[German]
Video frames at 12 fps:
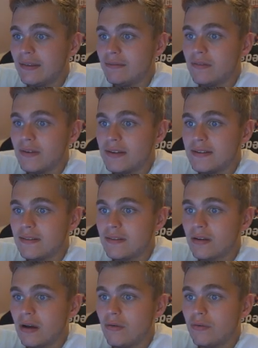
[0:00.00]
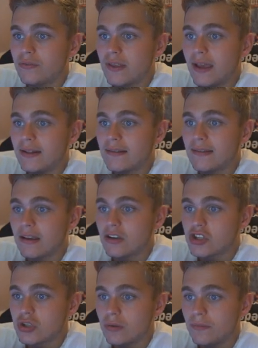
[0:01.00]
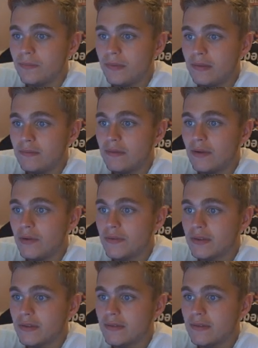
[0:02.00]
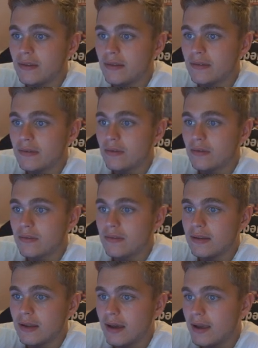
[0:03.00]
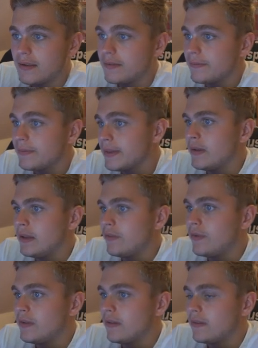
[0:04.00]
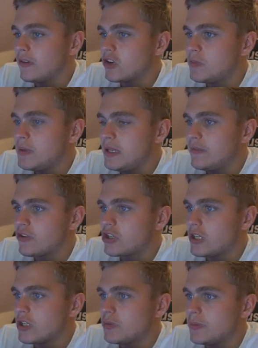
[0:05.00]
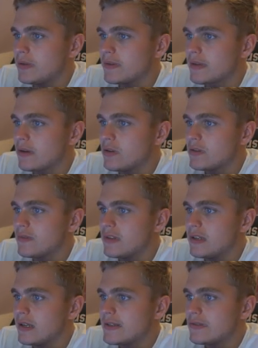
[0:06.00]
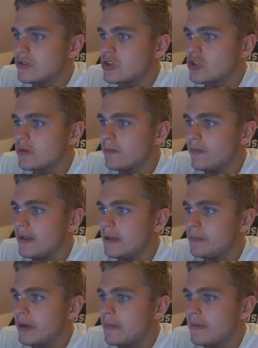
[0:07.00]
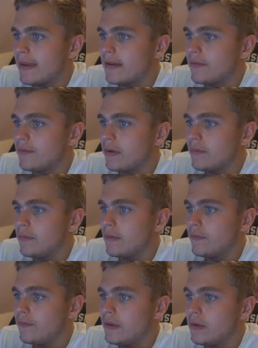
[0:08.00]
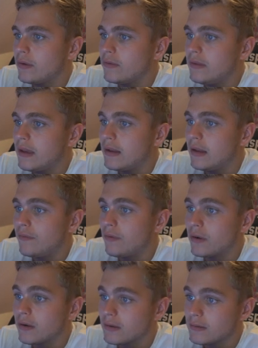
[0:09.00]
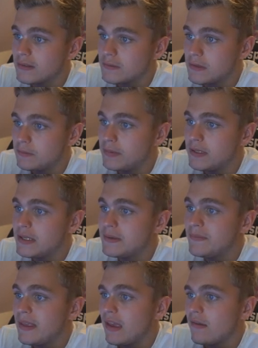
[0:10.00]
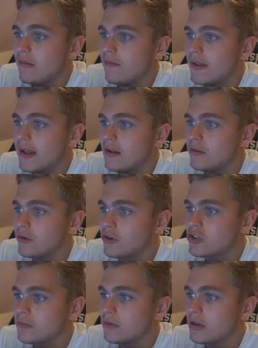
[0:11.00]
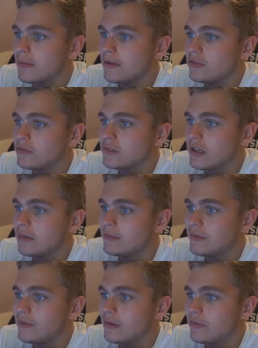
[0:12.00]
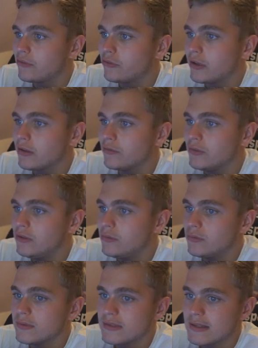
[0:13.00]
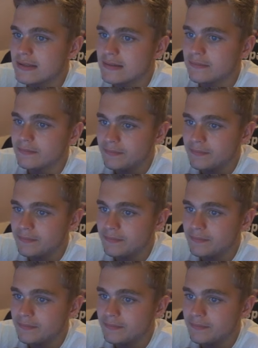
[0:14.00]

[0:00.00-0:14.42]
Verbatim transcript: Wir werden diese Saison aufsteigen, da sage ich schon. Wir werden unsere äh, Saisonziele erreichen. Wer nicht fit ist, der spielt nicht. Wer schlecht spielt, ist draußen. Wenn die Leistung nicht stimmt, werden die Prämien eingefroren. Wir werden viel rotieren. Ich fordere Disziplin. Wir werden eine Tollstimmung in der Mannschaft haben und ich werde verstärkt auf die Jugend setzen.